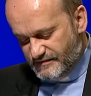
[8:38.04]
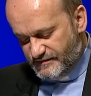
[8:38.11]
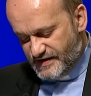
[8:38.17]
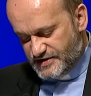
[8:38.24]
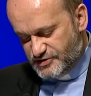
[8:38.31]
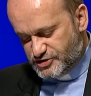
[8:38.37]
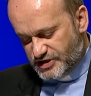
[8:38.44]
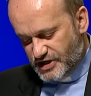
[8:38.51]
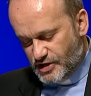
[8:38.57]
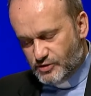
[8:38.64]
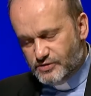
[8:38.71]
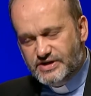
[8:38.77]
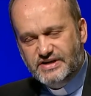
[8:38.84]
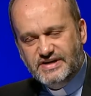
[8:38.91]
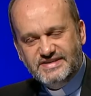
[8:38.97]

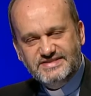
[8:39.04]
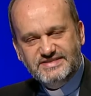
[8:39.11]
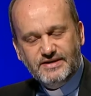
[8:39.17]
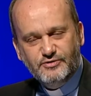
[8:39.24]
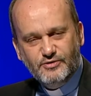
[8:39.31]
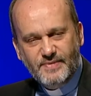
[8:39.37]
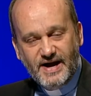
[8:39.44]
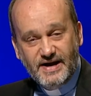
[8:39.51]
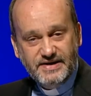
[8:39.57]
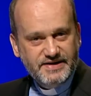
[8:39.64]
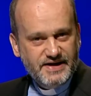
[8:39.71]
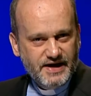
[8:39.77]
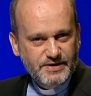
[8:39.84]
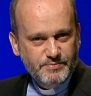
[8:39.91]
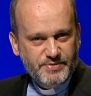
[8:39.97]
Vangelo inizia domani
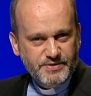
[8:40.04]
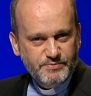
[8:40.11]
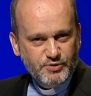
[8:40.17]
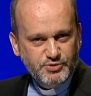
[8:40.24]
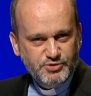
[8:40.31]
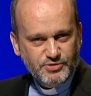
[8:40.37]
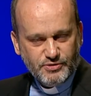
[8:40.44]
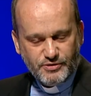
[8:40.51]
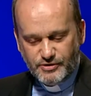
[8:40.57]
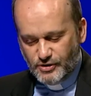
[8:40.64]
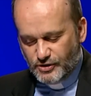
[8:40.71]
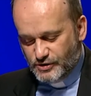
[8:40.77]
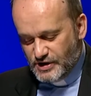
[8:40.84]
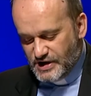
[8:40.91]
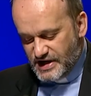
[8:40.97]
che è il primo
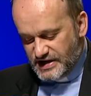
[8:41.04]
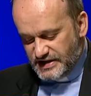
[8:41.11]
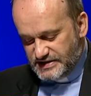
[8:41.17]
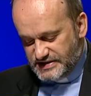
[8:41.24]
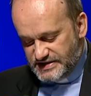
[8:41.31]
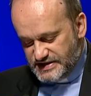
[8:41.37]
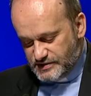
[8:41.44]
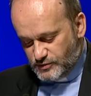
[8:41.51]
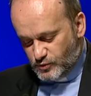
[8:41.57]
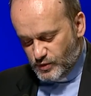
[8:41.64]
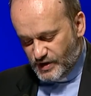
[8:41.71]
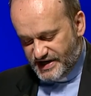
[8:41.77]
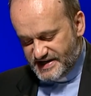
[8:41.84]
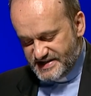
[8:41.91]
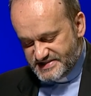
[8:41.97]
giorno di
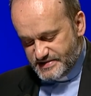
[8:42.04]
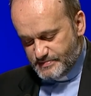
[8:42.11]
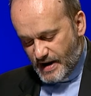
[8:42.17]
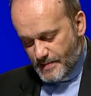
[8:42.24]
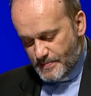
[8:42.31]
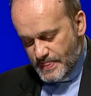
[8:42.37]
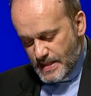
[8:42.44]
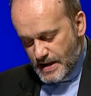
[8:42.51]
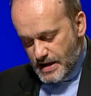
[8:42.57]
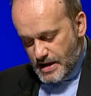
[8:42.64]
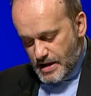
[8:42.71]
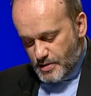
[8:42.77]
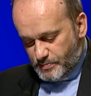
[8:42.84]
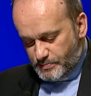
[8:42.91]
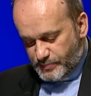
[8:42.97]
Quaresima.
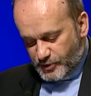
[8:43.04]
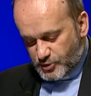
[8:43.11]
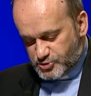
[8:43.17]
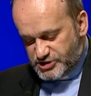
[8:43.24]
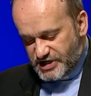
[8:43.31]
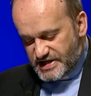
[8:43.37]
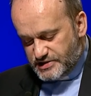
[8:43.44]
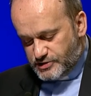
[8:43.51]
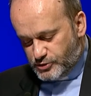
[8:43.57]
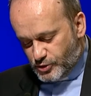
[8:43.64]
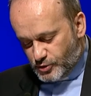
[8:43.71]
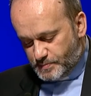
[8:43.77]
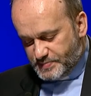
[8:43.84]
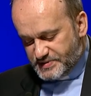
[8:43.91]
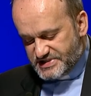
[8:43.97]

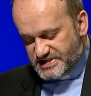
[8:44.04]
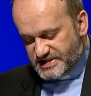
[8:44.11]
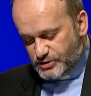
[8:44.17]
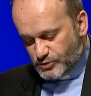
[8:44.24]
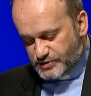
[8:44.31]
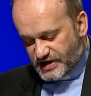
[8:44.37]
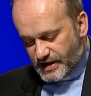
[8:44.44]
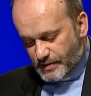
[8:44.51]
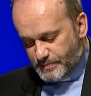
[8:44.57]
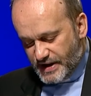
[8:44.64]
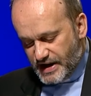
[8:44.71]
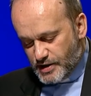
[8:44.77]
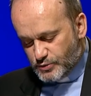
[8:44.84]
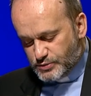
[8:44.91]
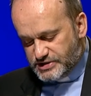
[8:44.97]
Progetto
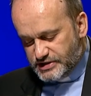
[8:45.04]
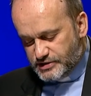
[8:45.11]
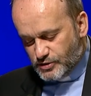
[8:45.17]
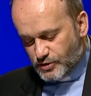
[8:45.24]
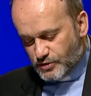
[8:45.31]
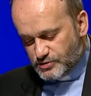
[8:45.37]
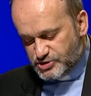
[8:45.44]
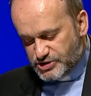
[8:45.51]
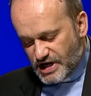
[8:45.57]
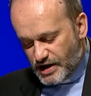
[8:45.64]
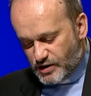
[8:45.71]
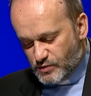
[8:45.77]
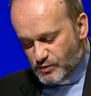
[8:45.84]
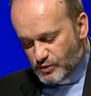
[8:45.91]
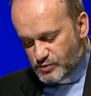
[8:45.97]
psicoterapeutico Giacomo